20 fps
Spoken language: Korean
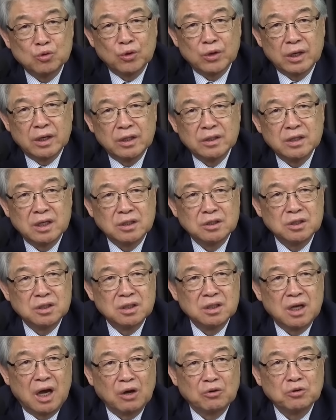소개가
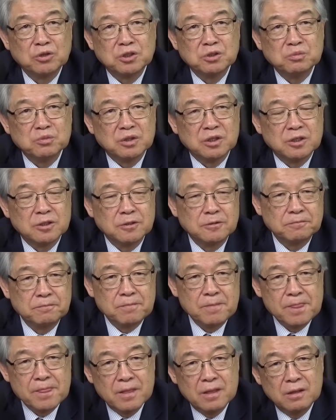되지 않고 있습니다.
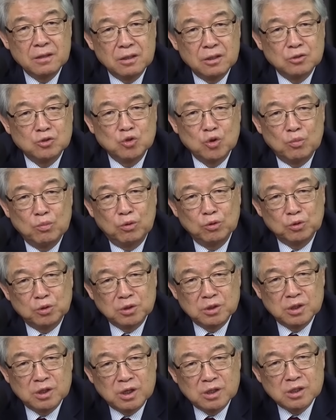그러니까 존
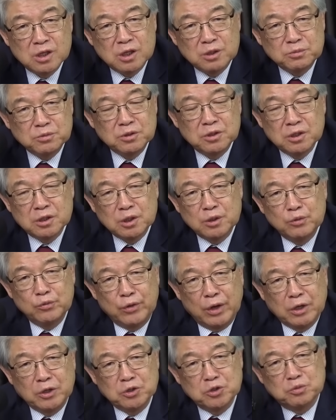볼튼이라는 사람은 저 사람은
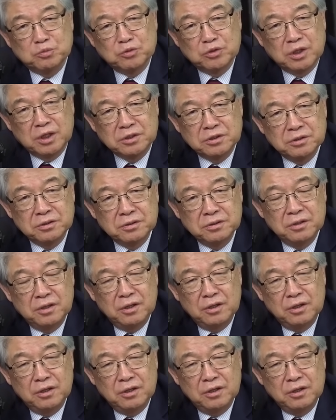외교 전문가죠.